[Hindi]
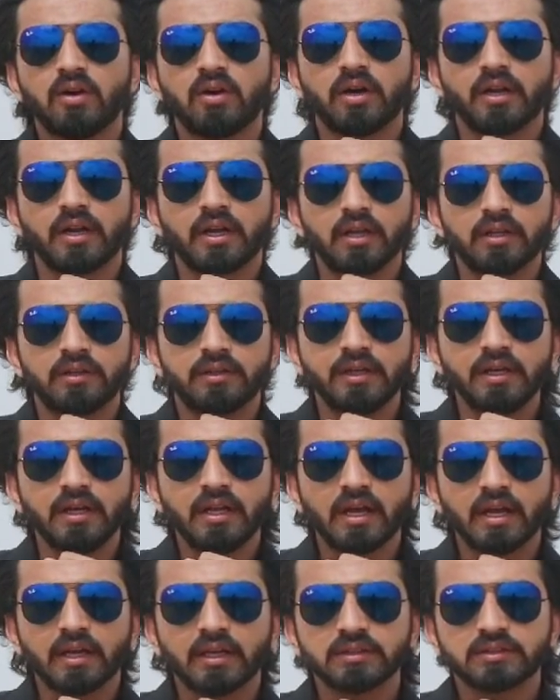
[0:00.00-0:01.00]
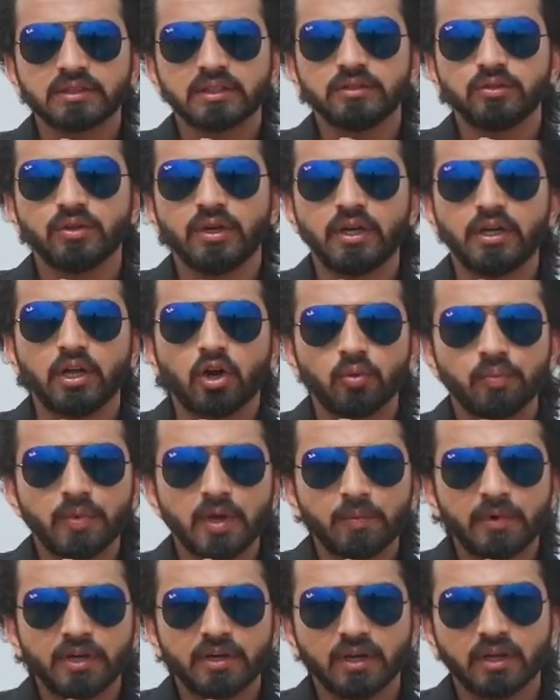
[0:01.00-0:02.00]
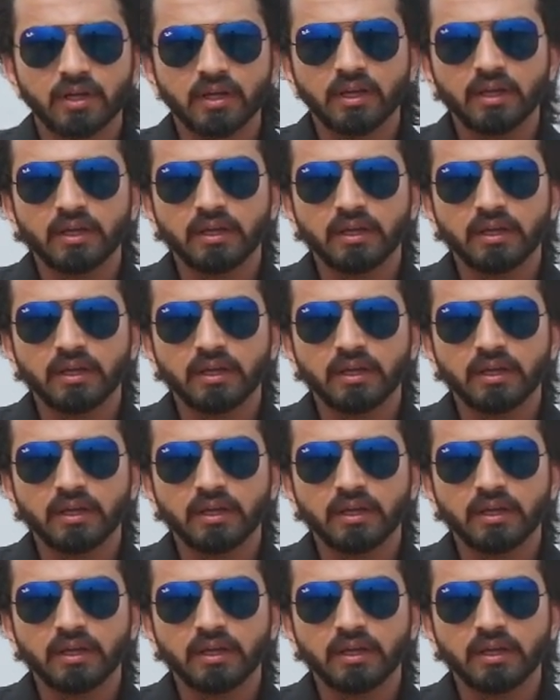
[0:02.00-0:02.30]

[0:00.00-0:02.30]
और थ्री लैख इसके जो है डाउन पेमेंट रखी